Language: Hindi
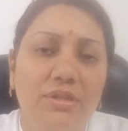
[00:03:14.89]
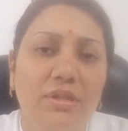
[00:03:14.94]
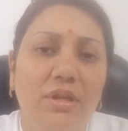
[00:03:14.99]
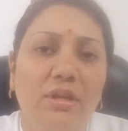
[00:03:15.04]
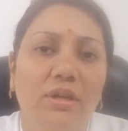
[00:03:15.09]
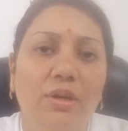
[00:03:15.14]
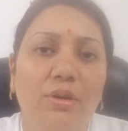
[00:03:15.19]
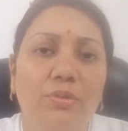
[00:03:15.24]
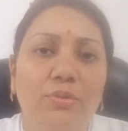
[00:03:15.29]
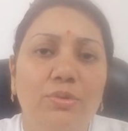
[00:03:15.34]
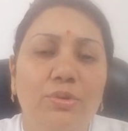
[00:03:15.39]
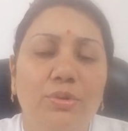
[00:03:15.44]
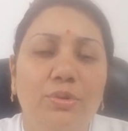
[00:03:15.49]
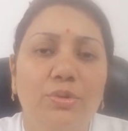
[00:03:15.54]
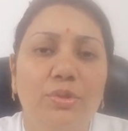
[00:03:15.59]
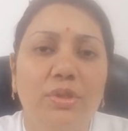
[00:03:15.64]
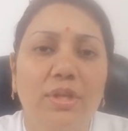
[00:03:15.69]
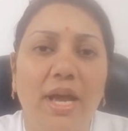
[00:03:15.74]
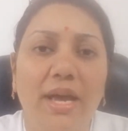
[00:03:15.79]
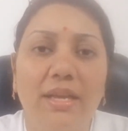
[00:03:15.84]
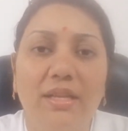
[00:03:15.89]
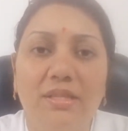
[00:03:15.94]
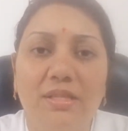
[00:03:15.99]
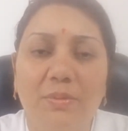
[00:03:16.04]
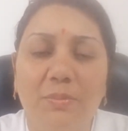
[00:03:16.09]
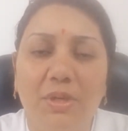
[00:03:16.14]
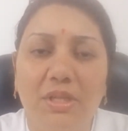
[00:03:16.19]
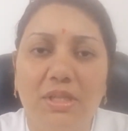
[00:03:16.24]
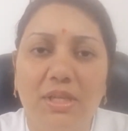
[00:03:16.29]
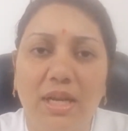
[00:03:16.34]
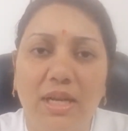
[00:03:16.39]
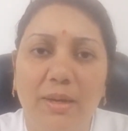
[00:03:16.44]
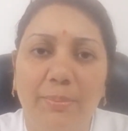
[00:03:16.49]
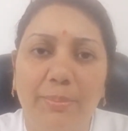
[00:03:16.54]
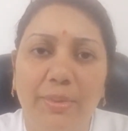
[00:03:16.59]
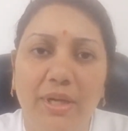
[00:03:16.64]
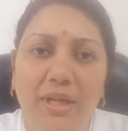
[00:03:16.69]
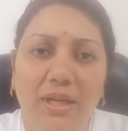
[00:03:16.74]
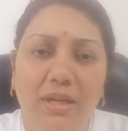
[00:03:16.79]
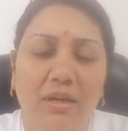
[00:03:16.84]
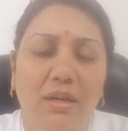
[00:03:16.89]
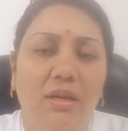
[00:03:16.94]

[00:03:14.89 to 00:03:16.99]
अगर उसको साइंस में जाना पड़े